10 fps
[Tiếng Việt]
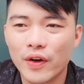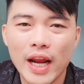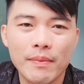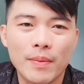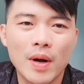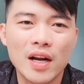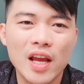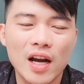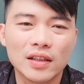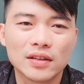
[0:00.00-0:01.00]
người em mình bơ
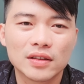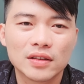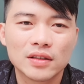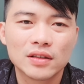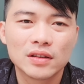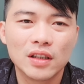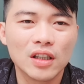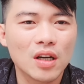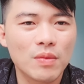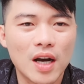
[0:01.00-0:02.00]
vơ giữa
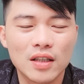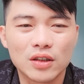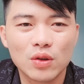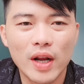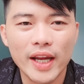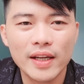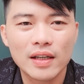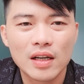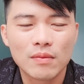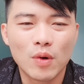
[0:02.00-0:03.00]
dòng đời xô đẩy
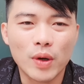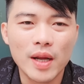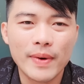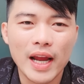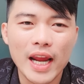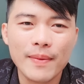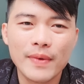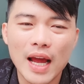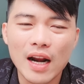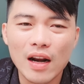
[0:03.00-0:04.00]
một khi mà em
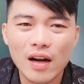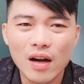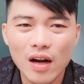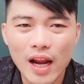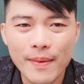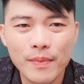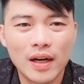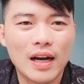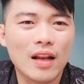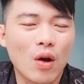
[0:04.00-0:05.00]
đã em
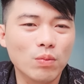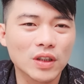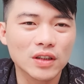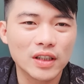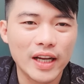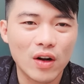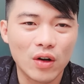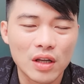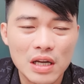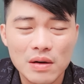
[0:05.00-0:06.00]
mình đã tổn thương như vậy rồi
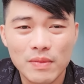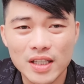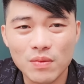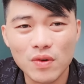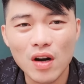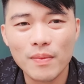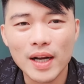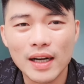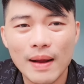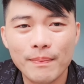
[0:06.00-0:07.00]
mà trong đó là
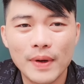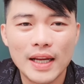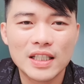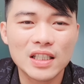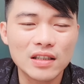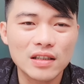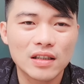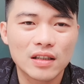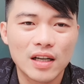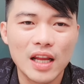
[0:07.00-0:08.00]
Bắc Năm ngày
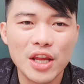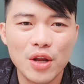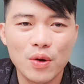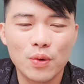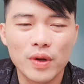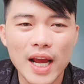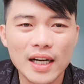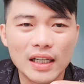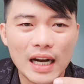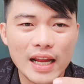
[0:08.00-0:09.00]
xưa đã dìu dắt
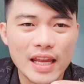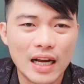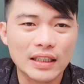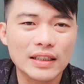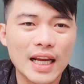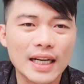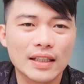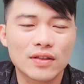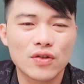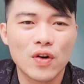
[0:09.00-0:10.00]
đã dẫn dắt
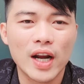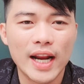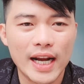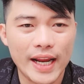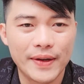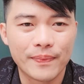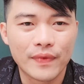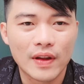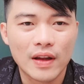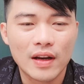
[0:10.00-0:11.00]
cho fan này
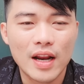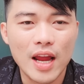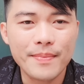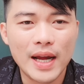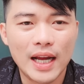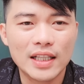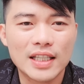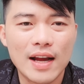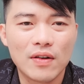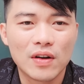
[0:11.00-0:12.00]
để mà anh
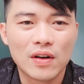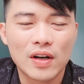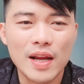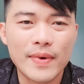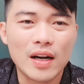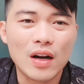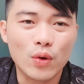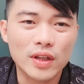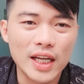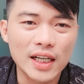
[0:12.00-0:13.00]
sao để mà anh
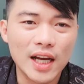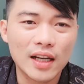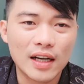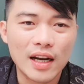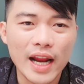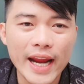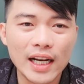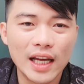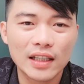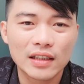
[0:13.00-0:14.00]
nổi tiếng lên anh hát
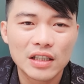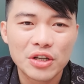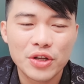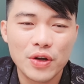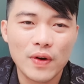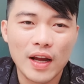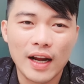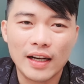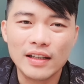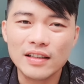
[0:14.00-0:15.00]
lên nhiều lần
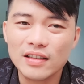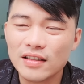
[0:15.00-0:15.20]
ảnh